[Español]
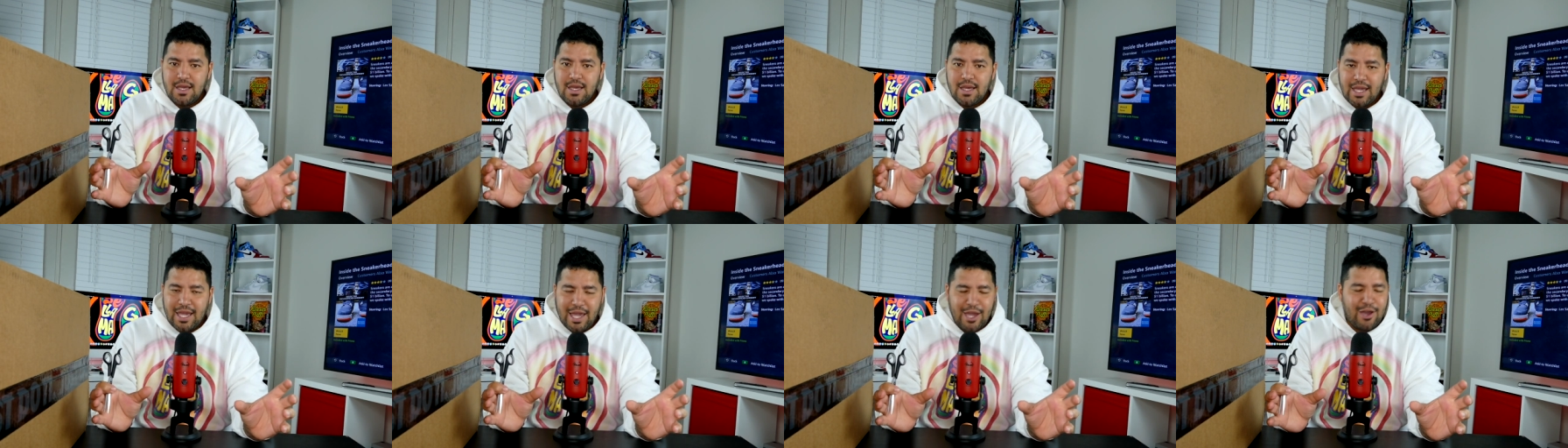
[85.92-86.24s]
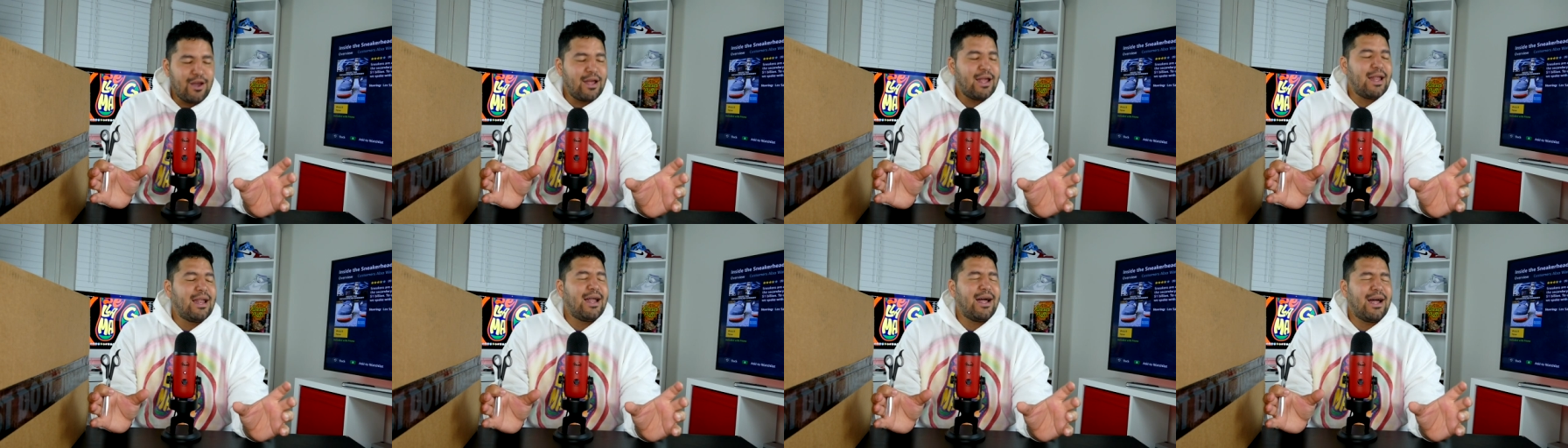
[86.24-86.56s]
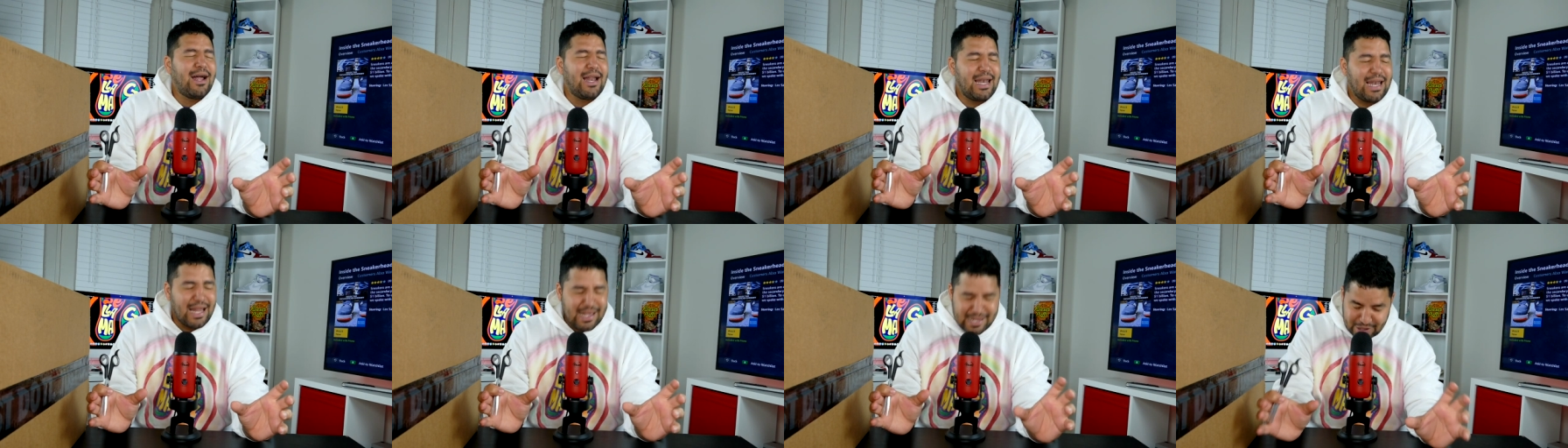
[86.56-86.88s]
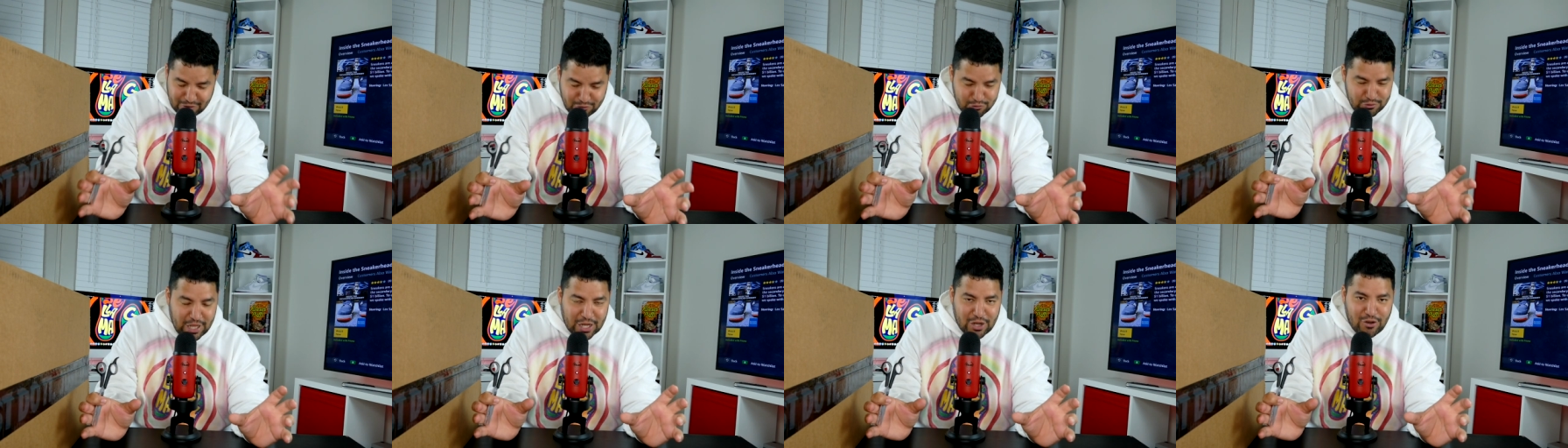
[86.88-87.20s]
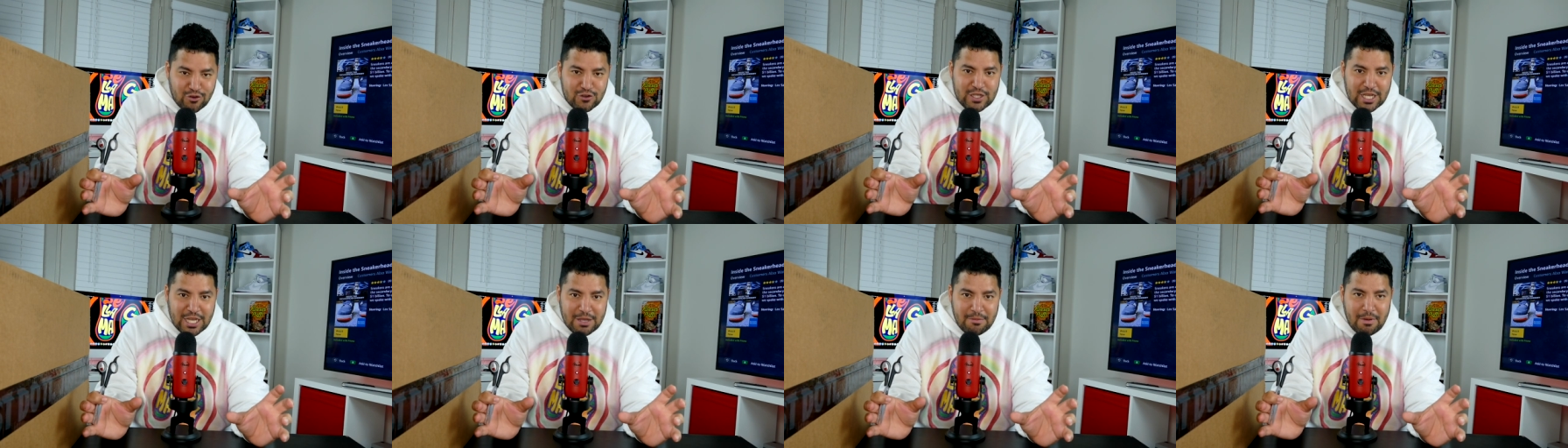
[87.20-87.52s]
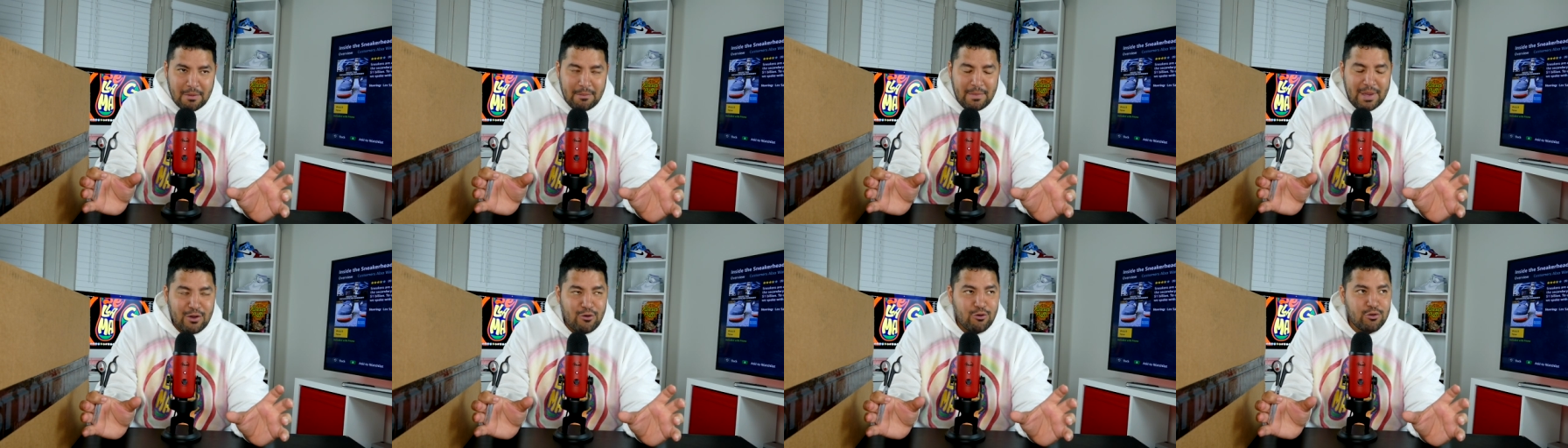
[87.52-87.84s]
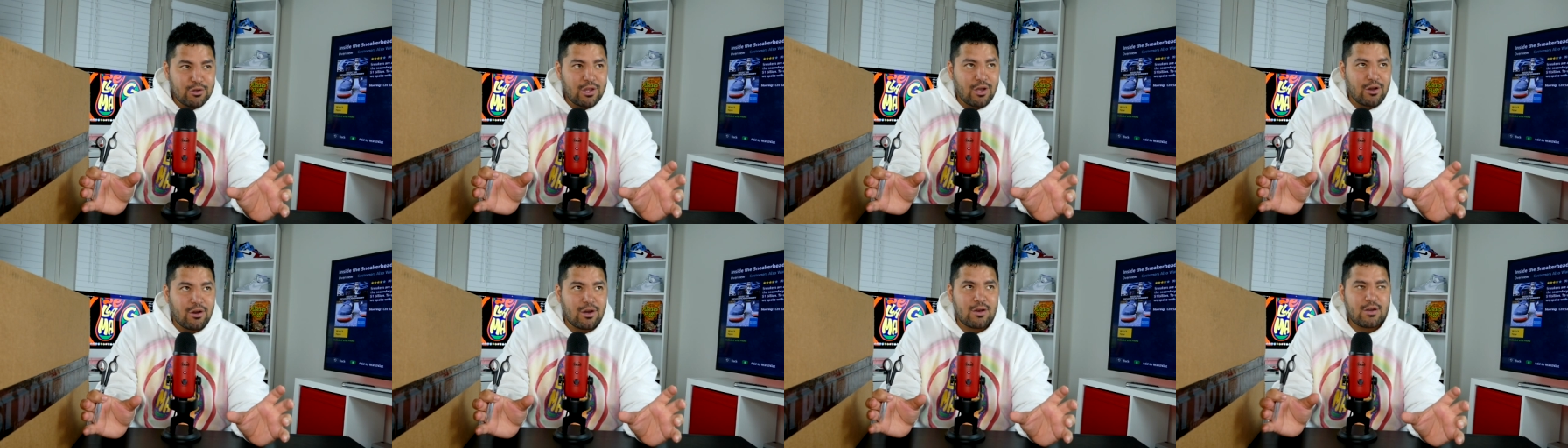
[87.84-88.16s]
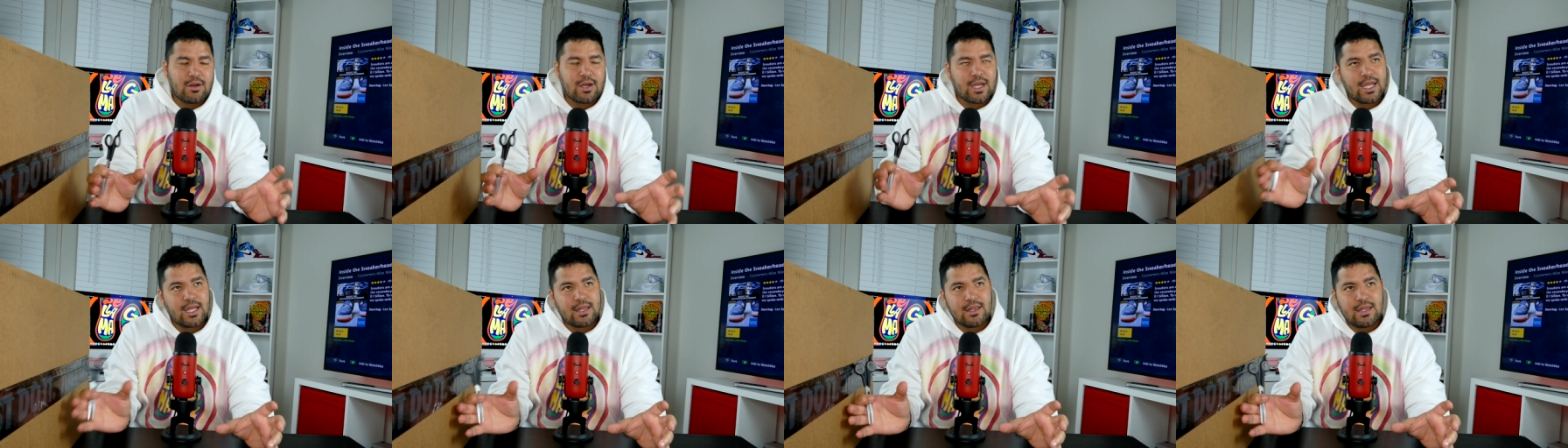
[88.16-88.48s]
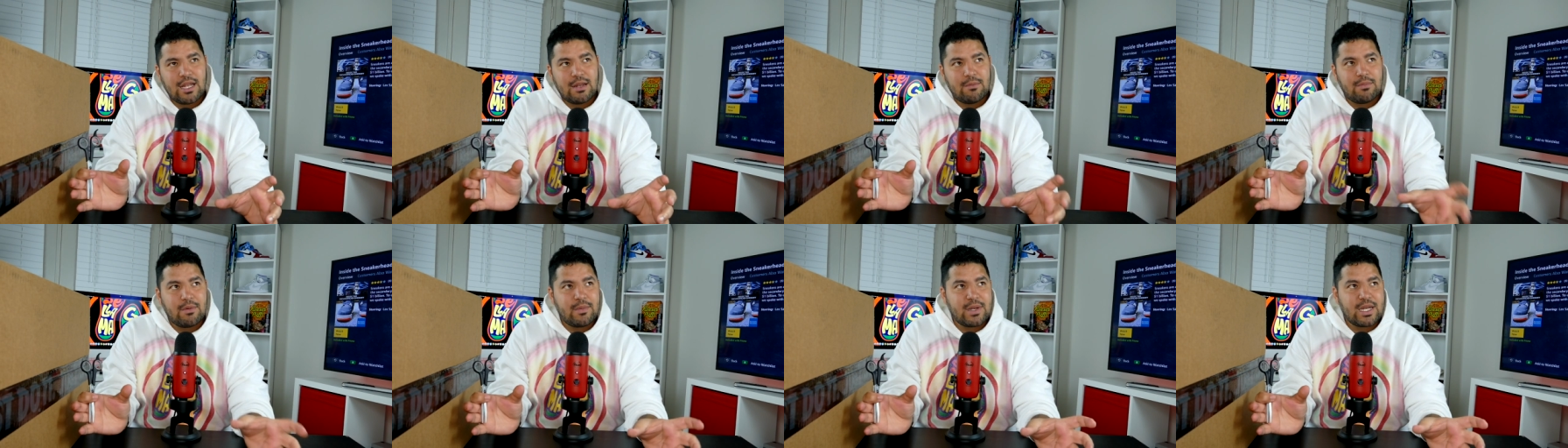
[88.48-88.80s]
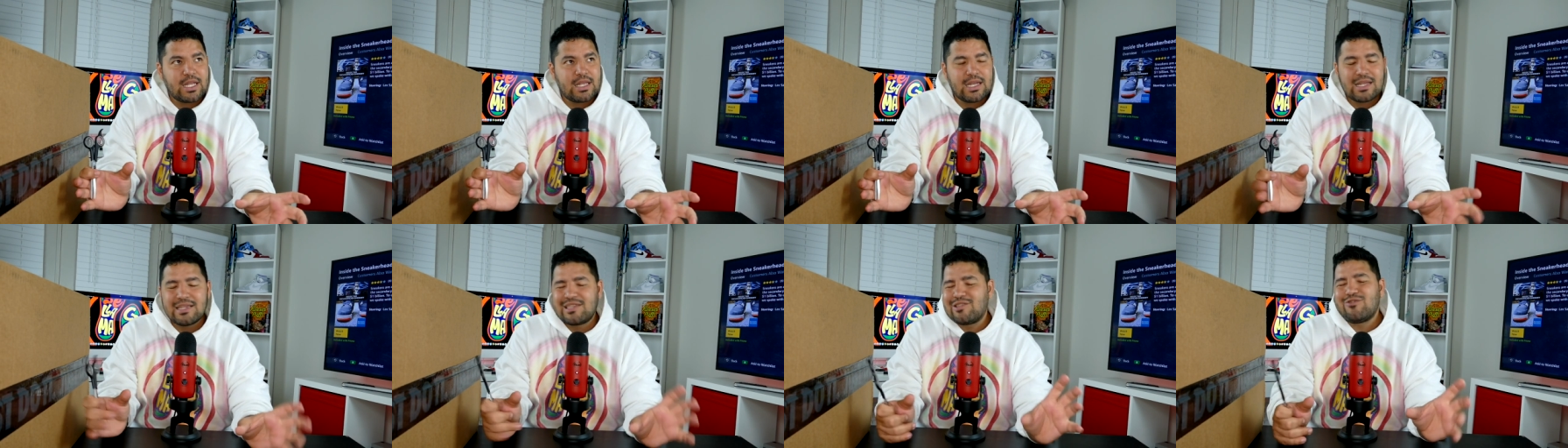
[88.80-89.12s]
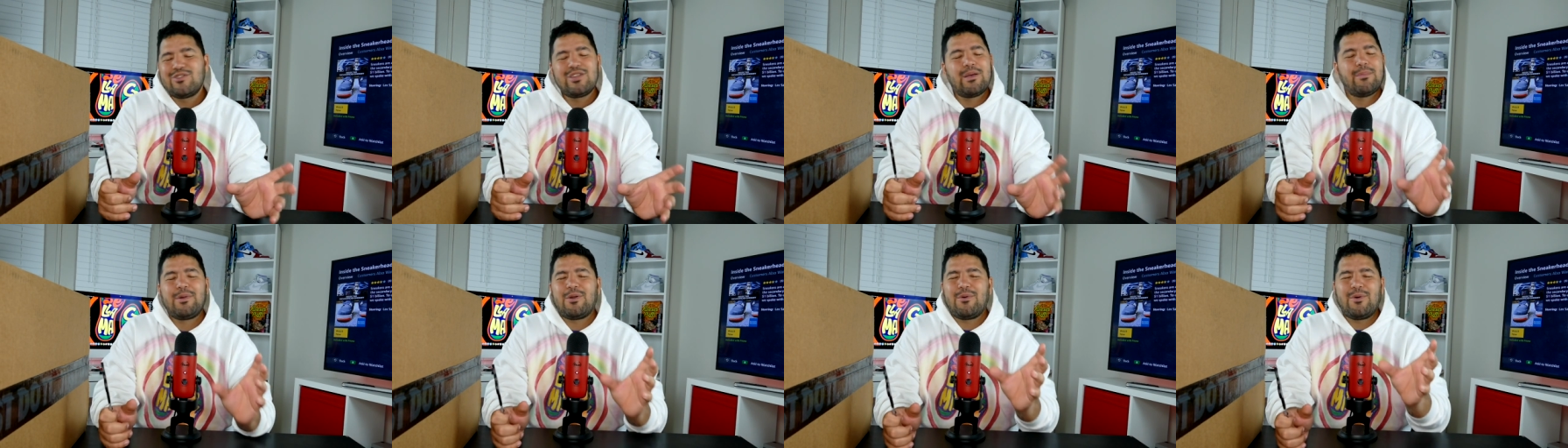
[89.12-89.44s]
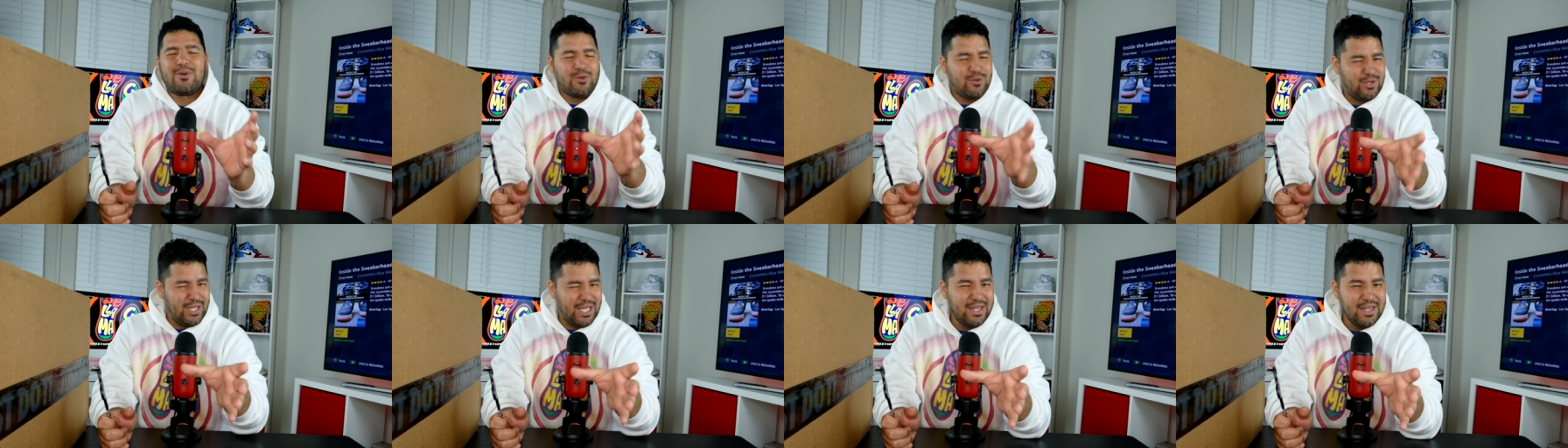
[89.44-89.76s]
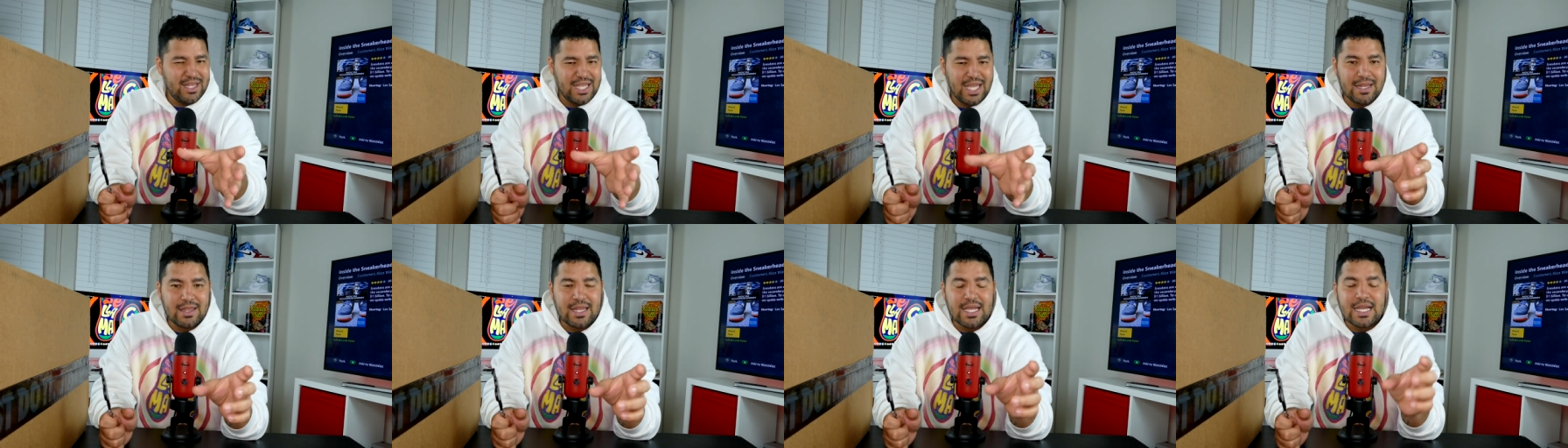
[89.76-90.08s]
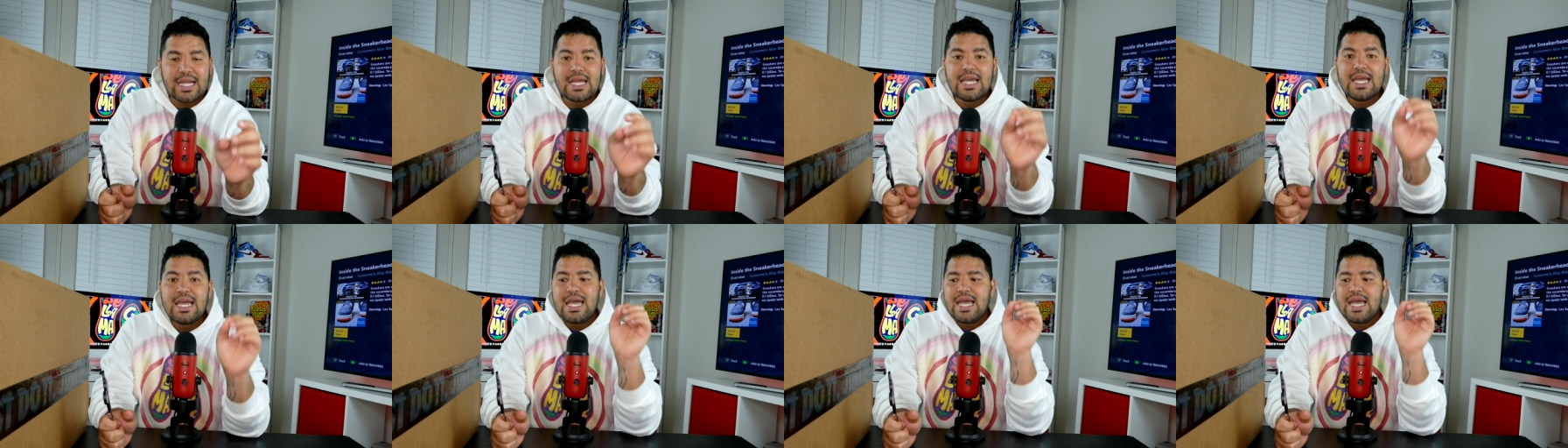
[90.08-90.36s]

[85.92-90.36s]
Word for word: que es la segunda cosa que más me gusta. Creo que esta es la primera, esta es la segunda, pero bueno, ustedes entienden.